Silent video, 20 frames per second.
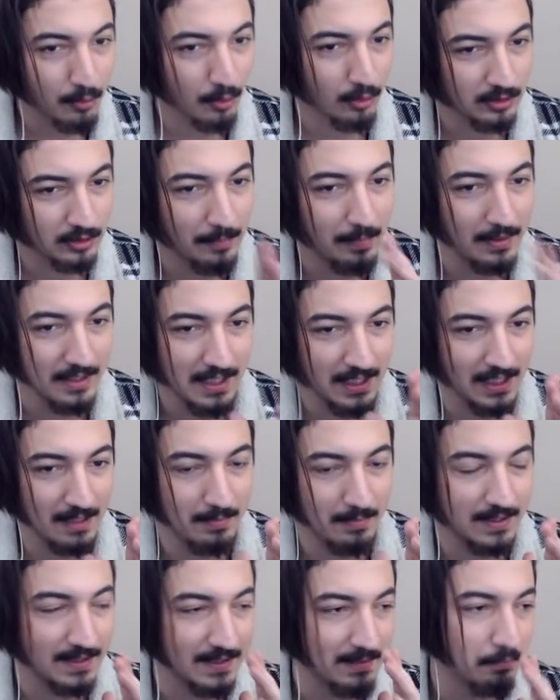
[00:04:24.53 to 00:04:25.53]
da beni
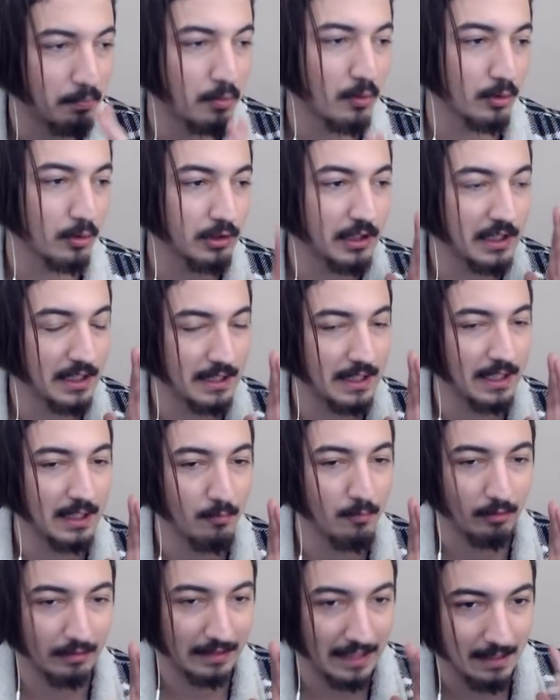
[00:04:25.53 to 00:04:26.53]
yenebilirsin. da iyi değilim o
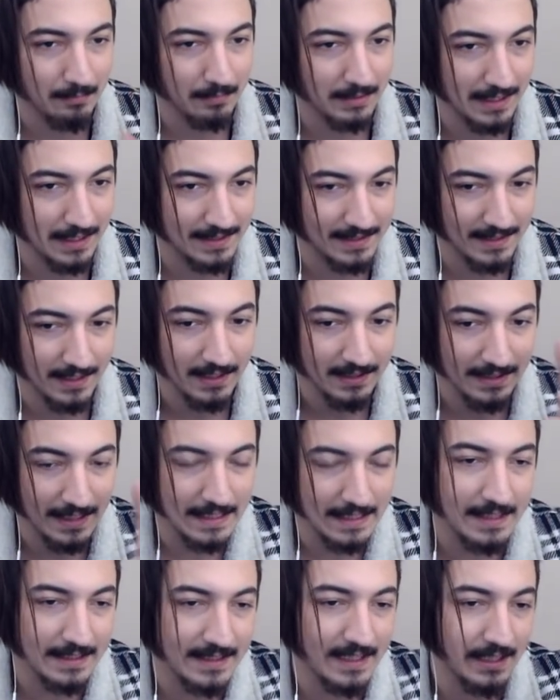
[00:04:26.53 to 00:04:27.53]
kadar ama neyse.
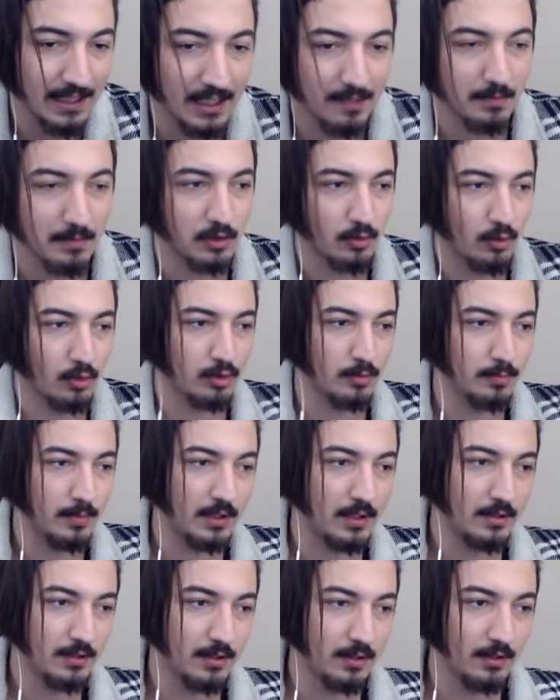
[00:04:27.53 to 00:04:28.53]
Yenersen yılbaşı kostümü. Ben de o
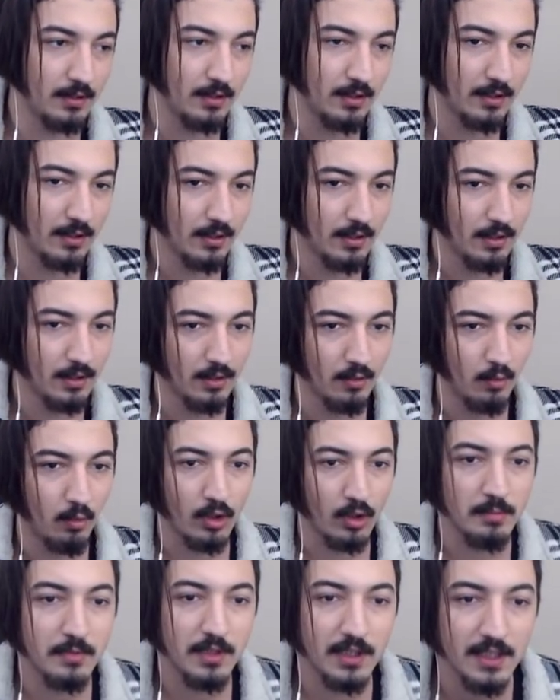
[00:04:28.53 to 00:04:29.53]
kadar iyi değilim.
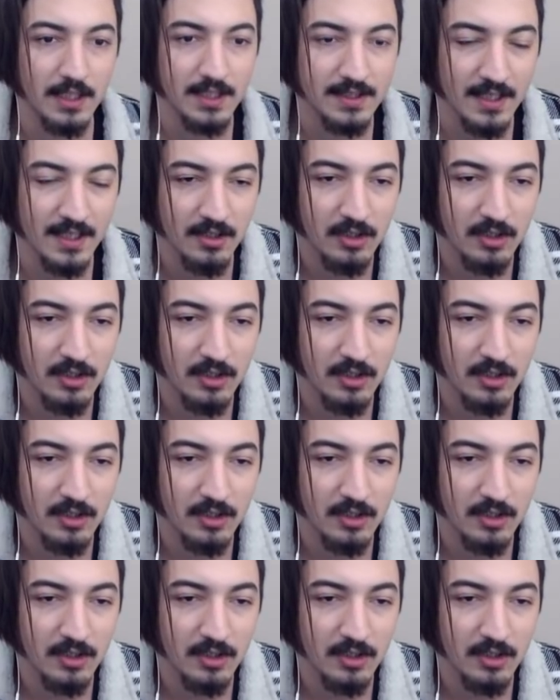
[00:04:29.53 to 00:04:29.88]
Oğlum iyi değilsen